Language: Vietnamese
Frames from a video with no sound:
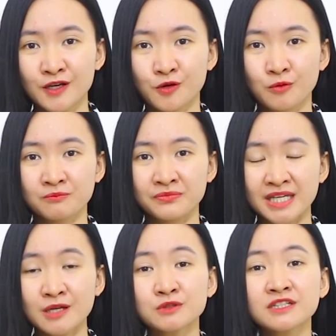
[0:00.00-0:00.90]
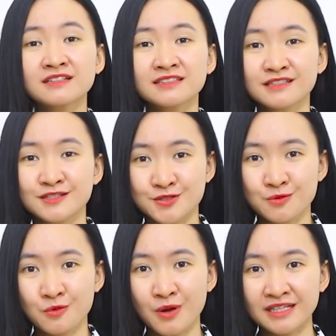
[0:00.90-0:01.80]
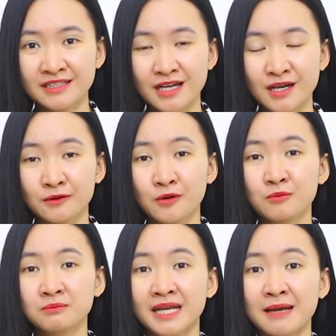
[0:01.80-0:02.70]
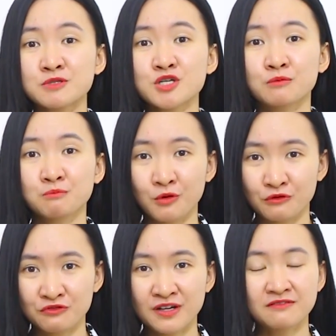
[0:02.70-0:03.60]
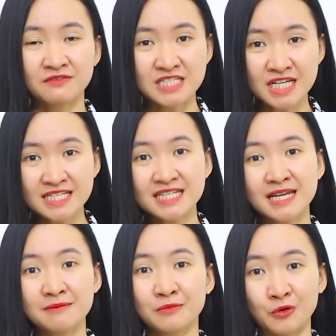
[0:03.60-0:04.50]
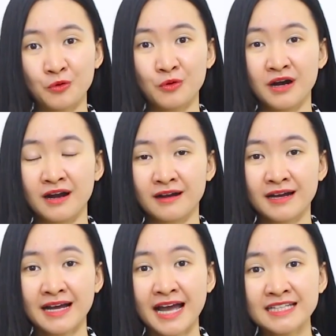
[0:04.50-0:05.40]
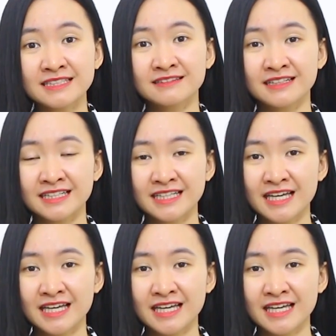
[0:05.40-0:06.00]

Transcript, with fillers: cùng yêu thương những người xung quanh, cùng làm tròn bổn phận và trách nhiệm của hai người,